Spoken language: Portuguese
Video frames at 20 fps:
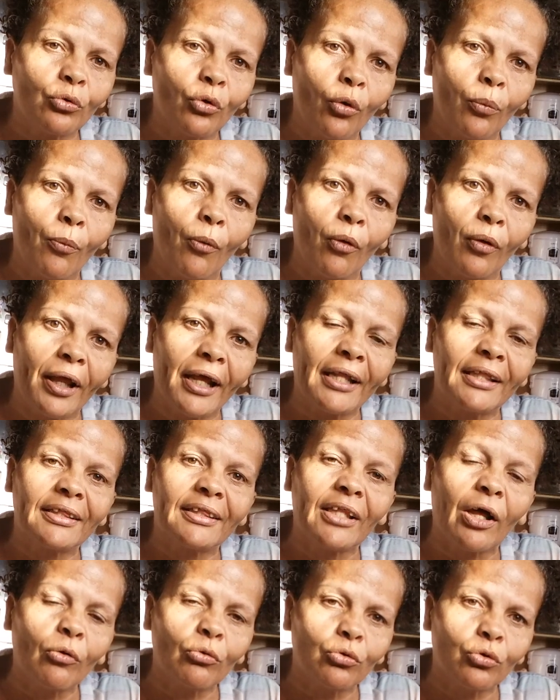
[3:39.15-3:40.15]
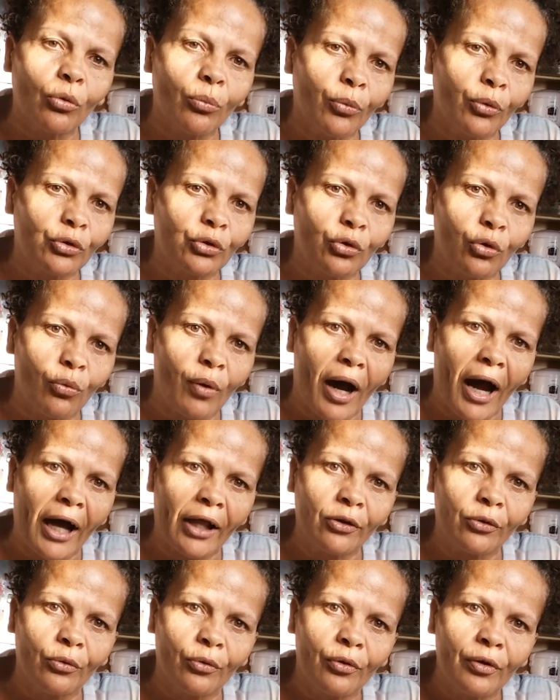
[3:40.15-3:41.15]
turbulento, tão
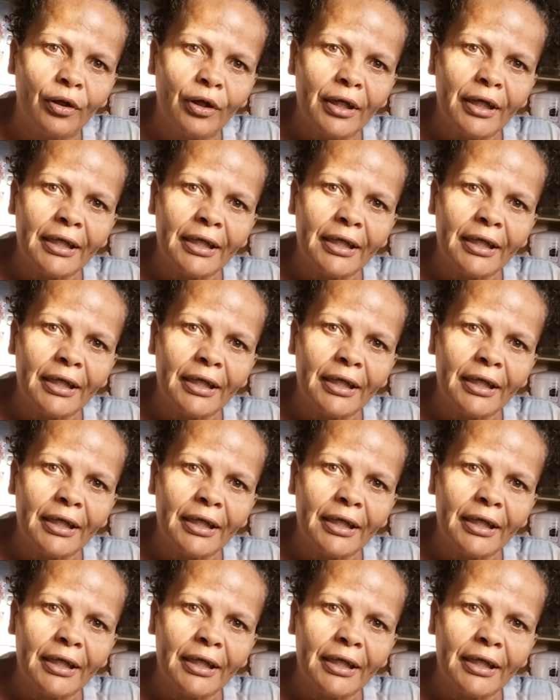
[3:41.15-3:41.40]
tumultuado